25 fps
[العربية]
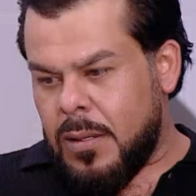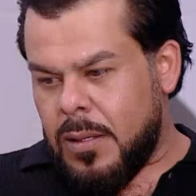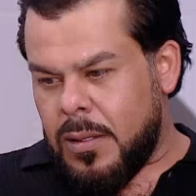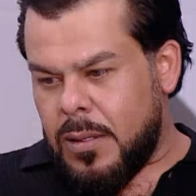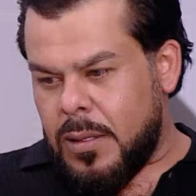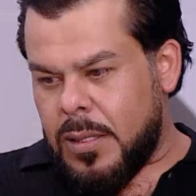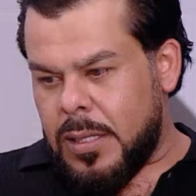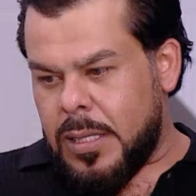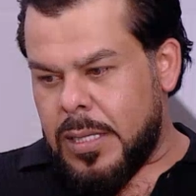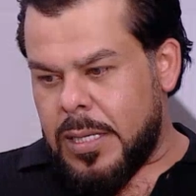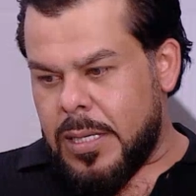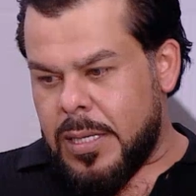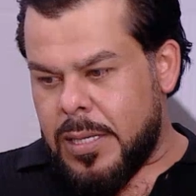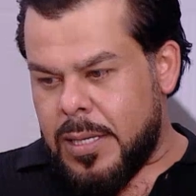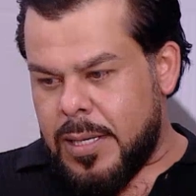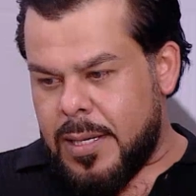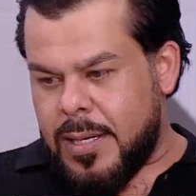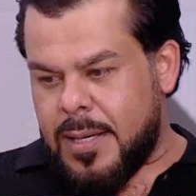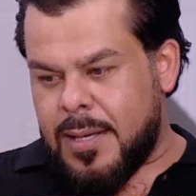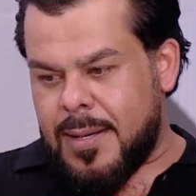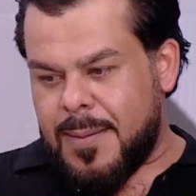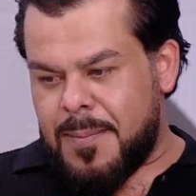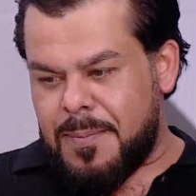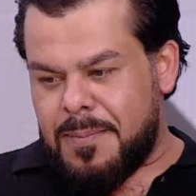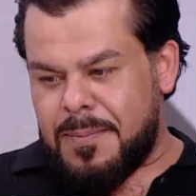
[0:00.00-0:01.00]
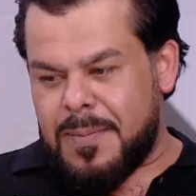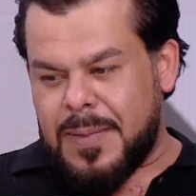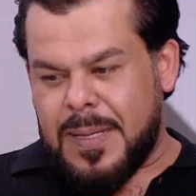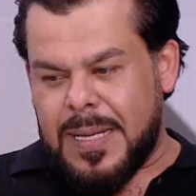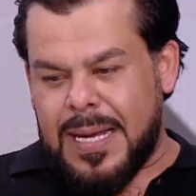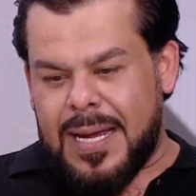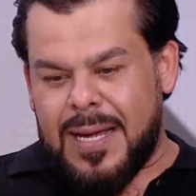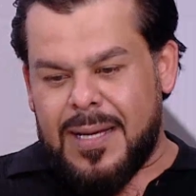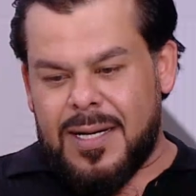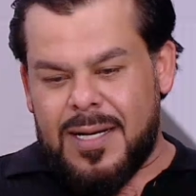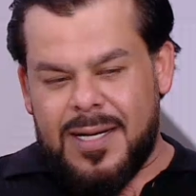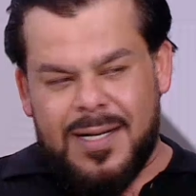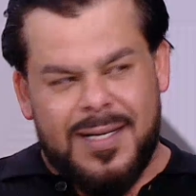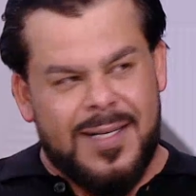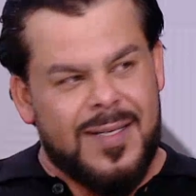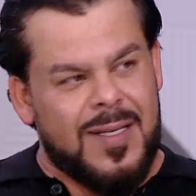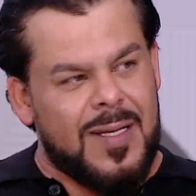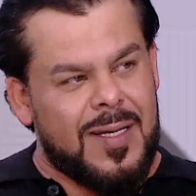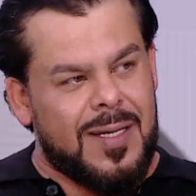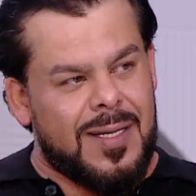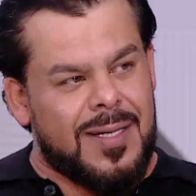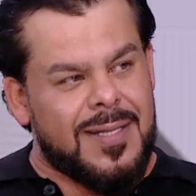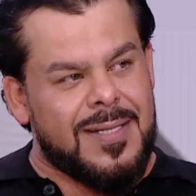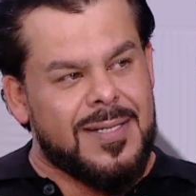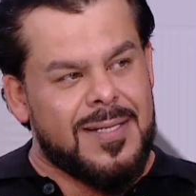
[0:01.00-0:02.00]
آه، يعني
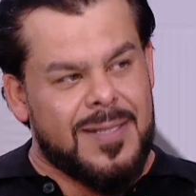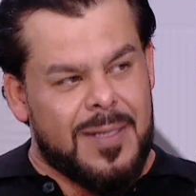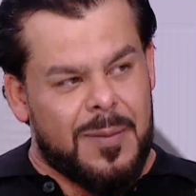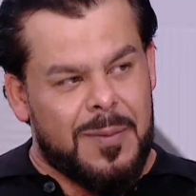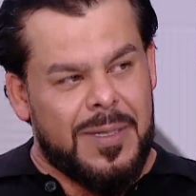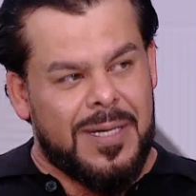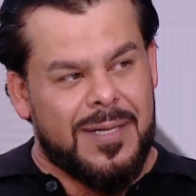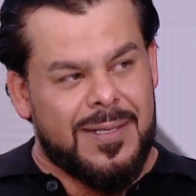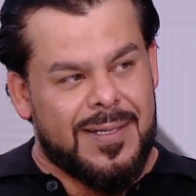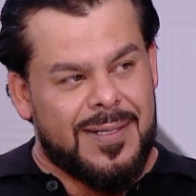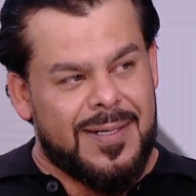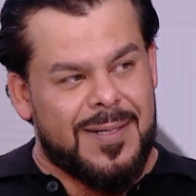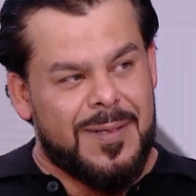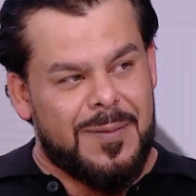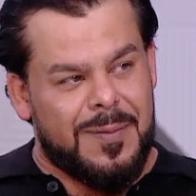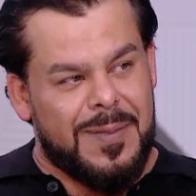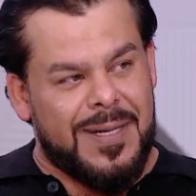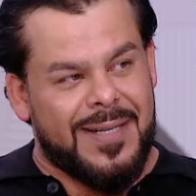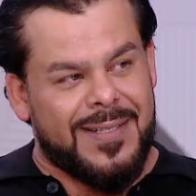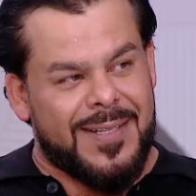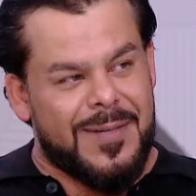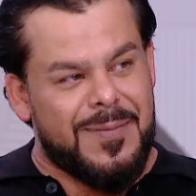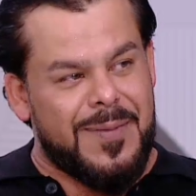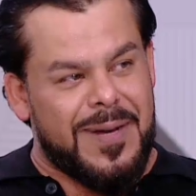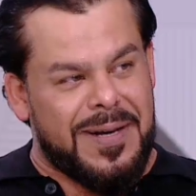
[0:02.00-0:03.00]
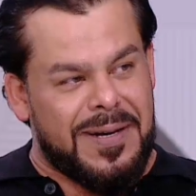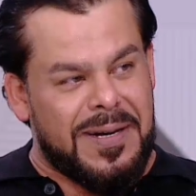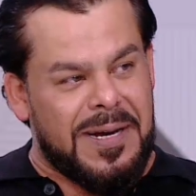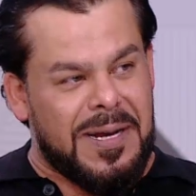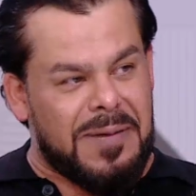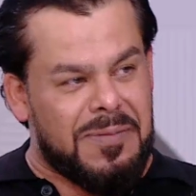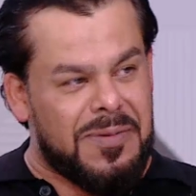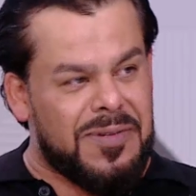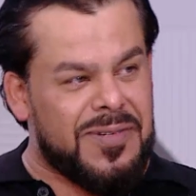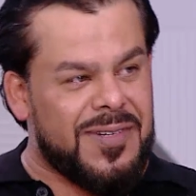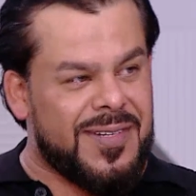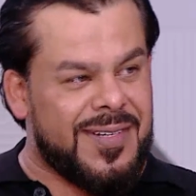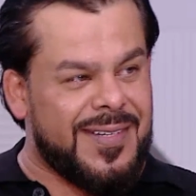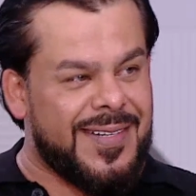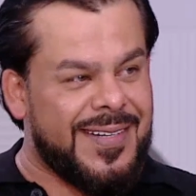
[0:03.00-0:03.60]
العيديه لسه بعد بعد البرنامج اه,